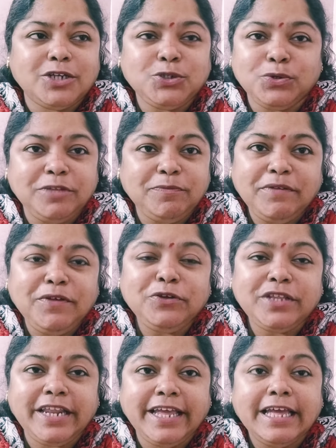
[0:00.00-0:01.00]
সন্দীপের
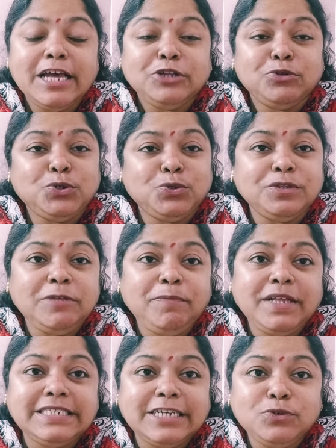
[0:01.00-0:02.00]
ভিডিওতে নেই তো
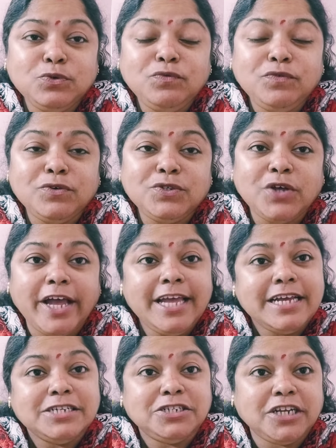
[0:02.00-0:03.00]
সন্দীপের যেটুকু ভিউজ হয়
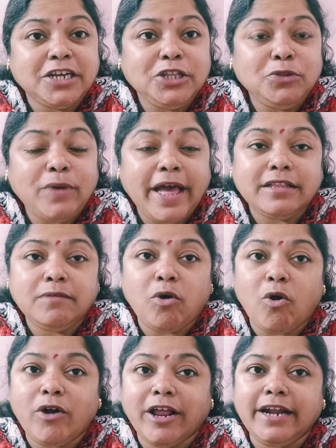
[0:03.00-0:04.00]
সেটা কিন্তু একদম
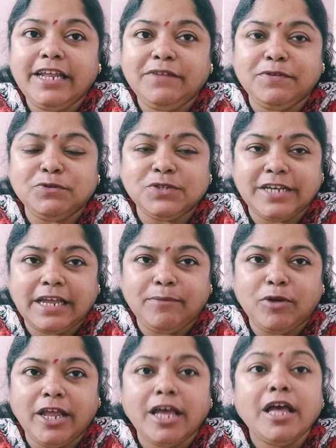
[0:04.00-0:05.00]
অর্গানিক ভিউজ যাকে
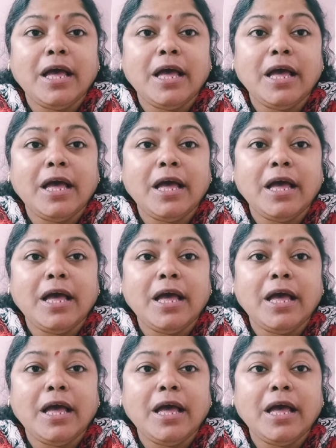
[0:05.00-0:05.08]
বলে